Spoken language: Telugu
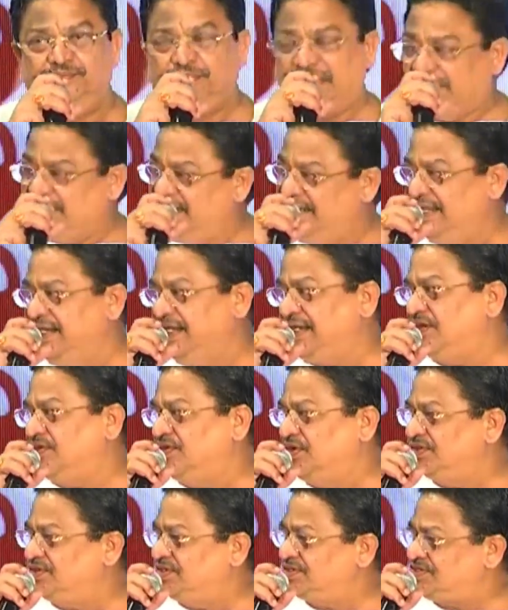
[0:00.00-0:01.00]
పెద్ద
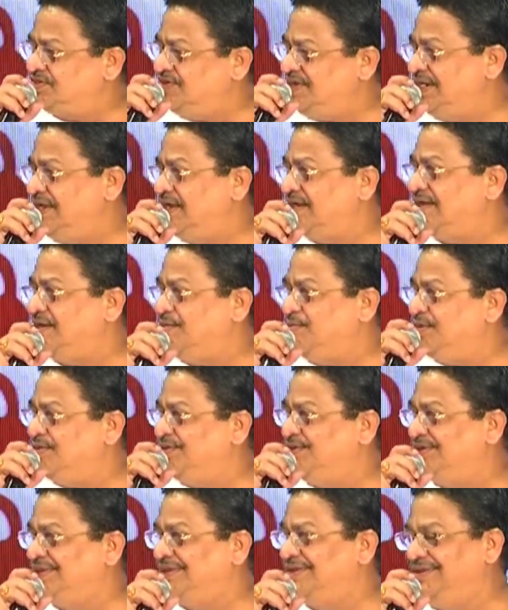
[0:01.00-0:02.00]
డైరెక్టర్ అవుతా శివ నాకు
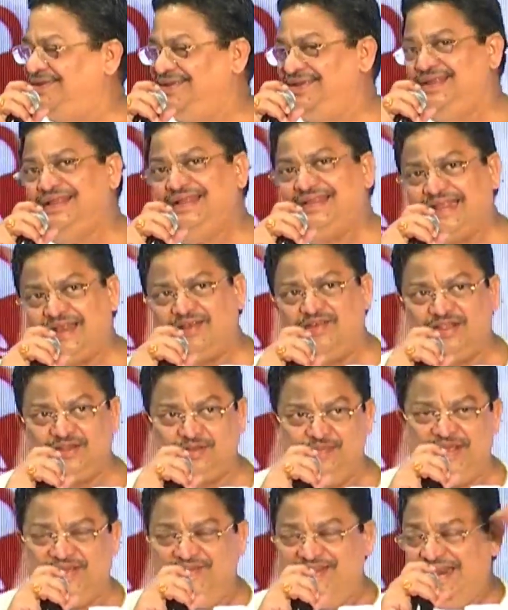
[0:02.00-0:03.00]
నమ్మకం ఉంది తర్వాత
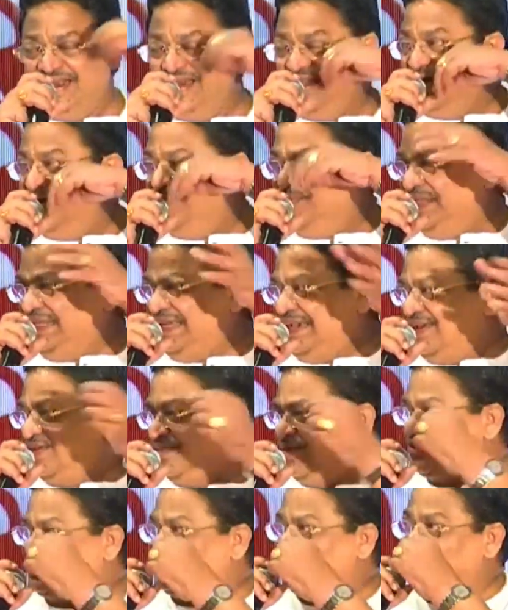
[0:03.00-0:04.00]
మేము ఎలాగా మీ
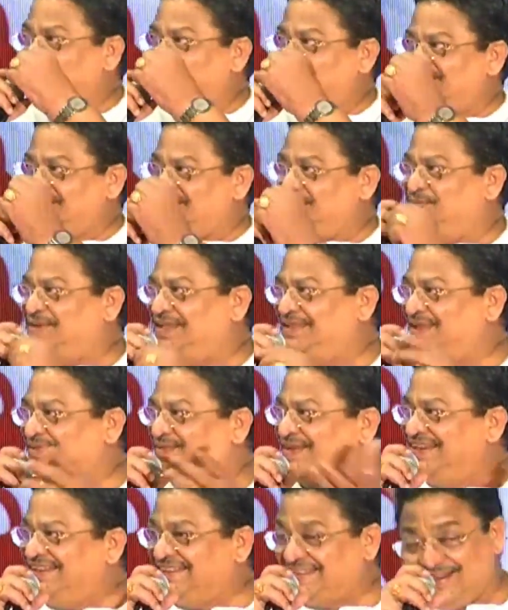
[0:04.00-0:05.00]
దగ్గరకు వస్తుంటాం సినిమా
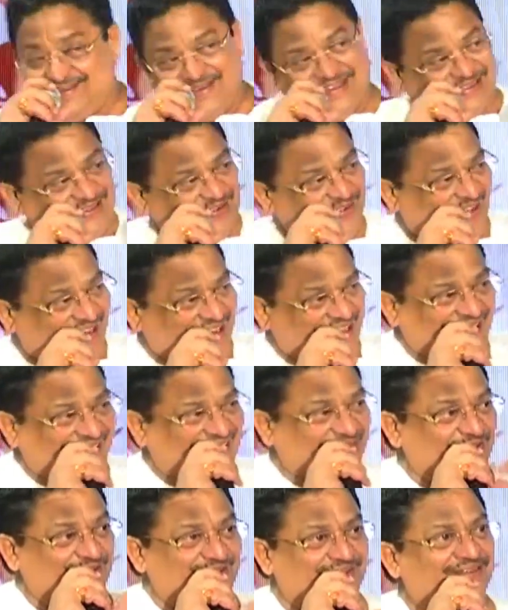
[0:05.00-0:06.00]
తీయమని తర్వాత నువ్వు అలా
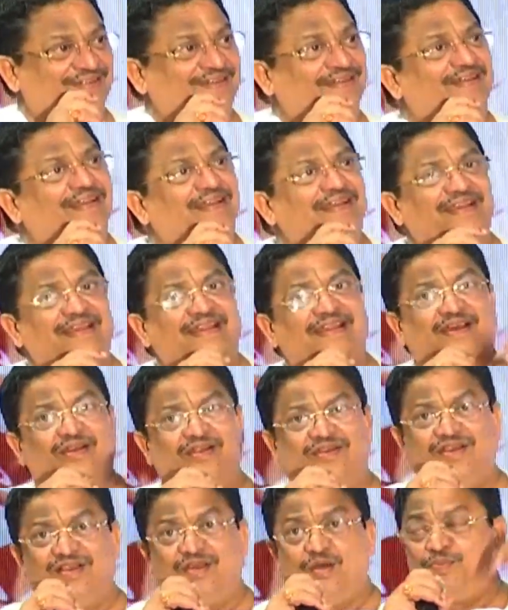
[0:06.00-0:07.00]
వెళ్తుంటాం ఈయన
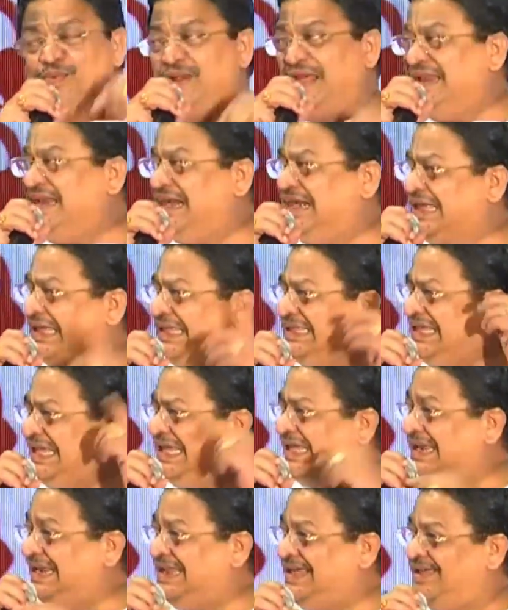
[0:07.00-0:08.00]
అప్పుడు అన్నాడు కదా
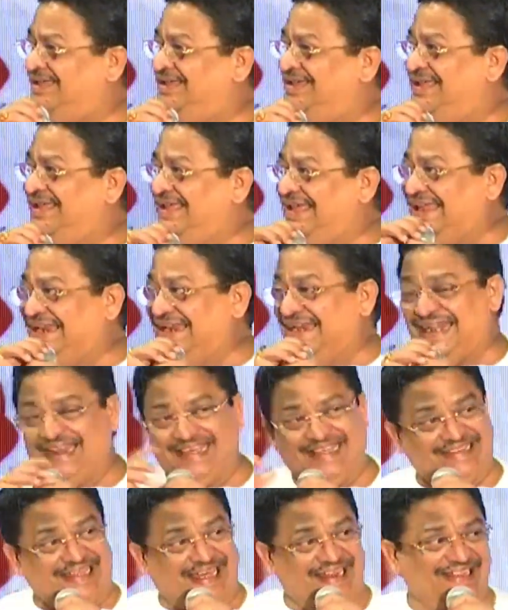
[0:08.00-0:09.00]
అలా
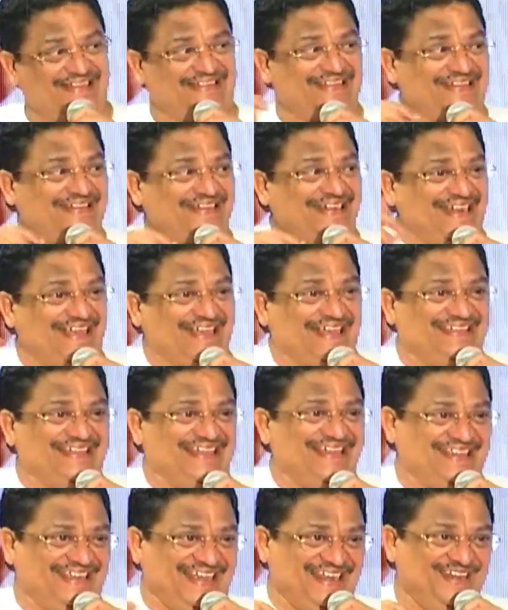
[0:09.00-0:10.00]
అన్నాడు కదా అలా తిట్టాడు
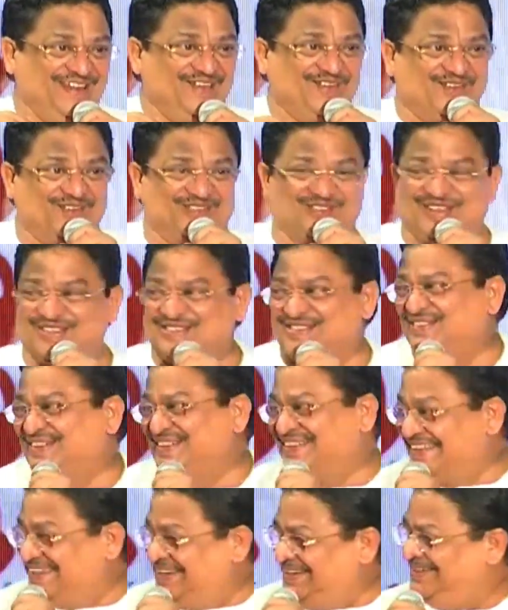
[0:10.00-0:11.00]
కదా ఇవన్నీ
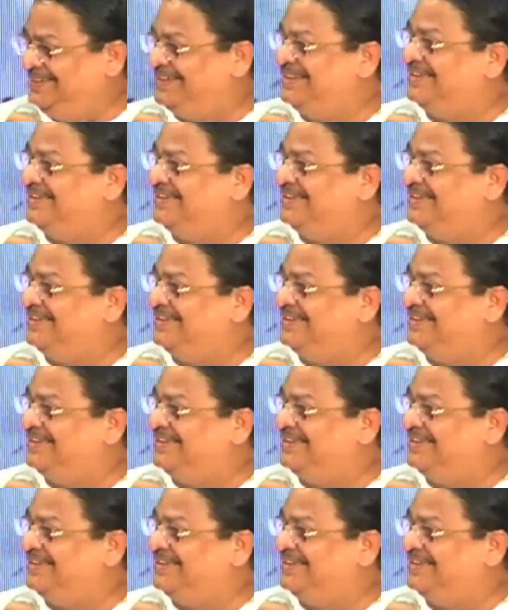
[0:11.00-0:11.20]
గుర్తొస్తుంటాయి